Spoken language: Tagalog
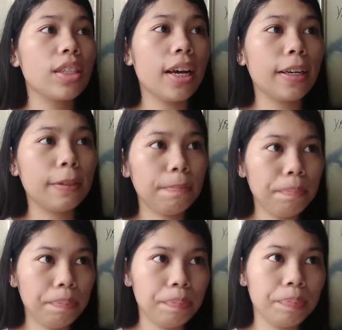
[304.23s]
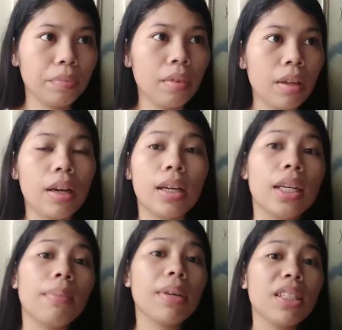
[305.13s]
dyan
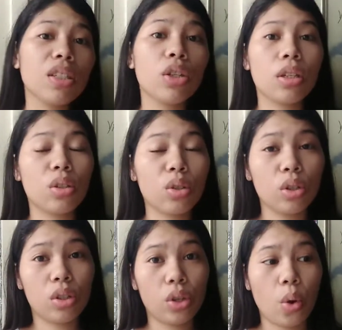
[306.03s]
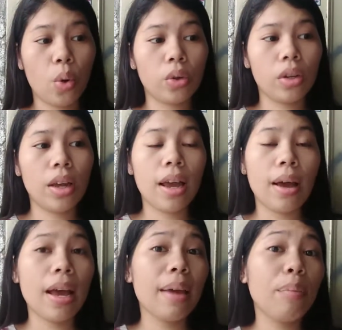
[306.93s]
ng mga suggestions nyo
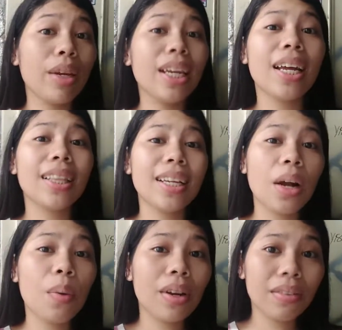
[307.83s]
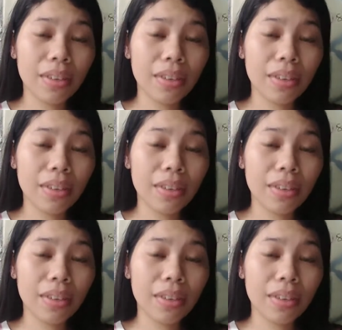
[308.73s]
eh pwede nating gawa ng